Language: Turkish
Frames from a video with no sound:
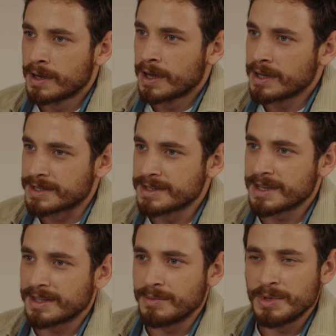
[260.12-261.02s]
Ya siz
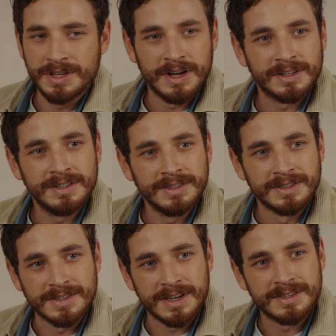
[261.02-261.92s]
zaten beni
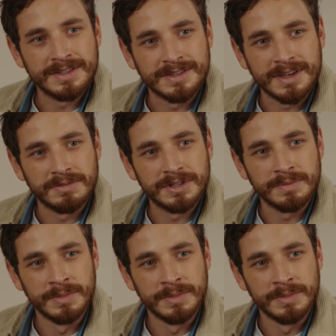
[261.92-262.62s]
yargıladınız, aslında savcım.